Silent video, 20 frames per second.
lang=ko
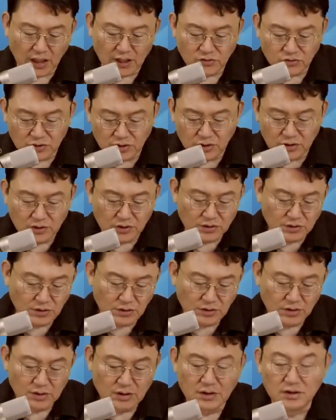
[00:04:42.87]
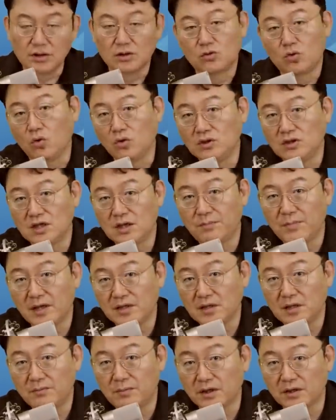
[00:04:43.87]
할 수 있는 거는 이제 독재
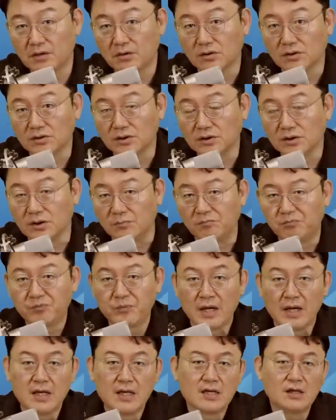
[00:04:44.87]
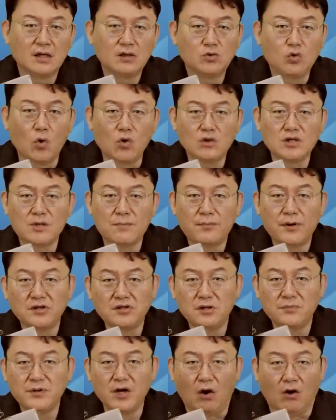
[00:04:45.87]
패드립밖에 없거든요. 그 독재
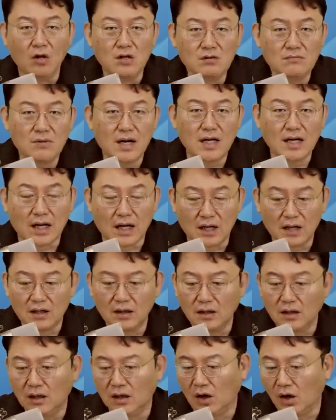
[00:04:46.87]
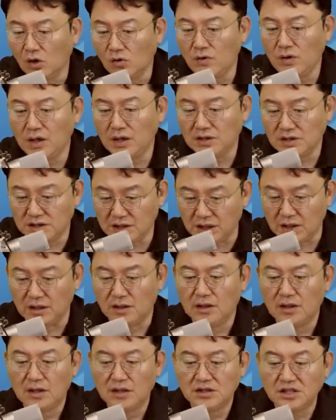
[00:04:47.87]
패드립이 얼마나
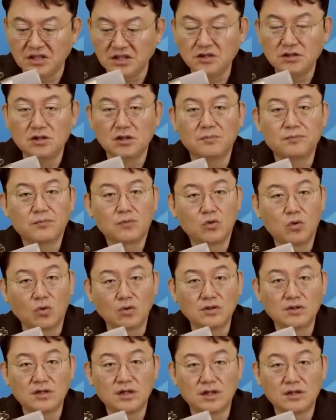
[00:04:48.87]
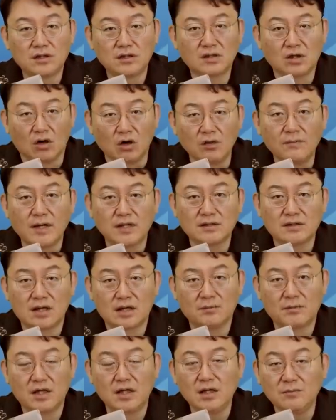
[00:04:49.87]
허위인지 직접 독재를 경험한
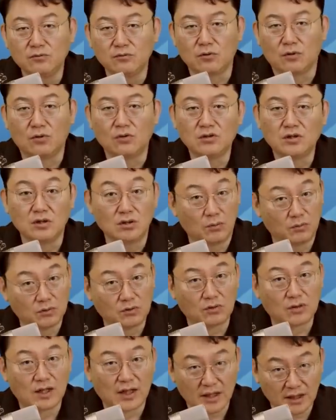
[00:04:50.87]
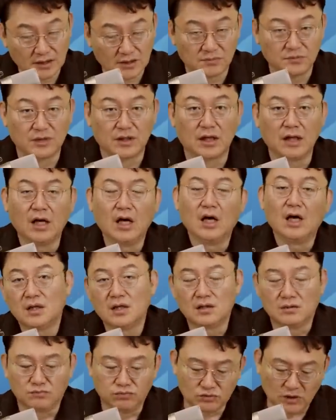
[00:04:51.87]
사람의 입으로 들어보도록 하겠습니다.
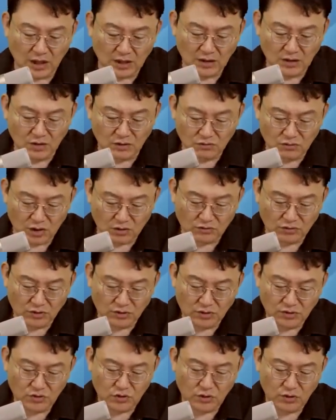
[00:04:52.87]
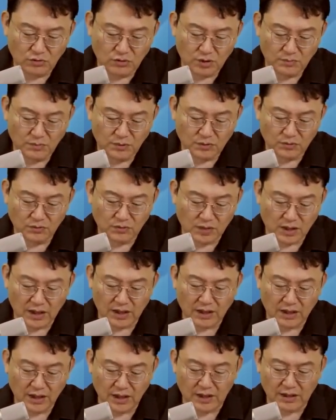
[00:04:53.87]
북한을 연구하고 있는 최우현
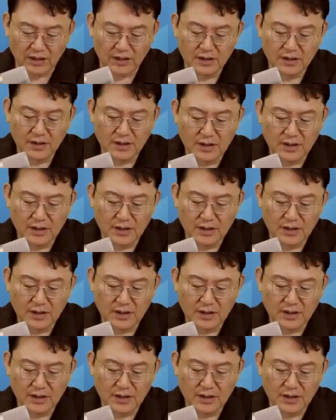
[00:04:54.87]
평론가에게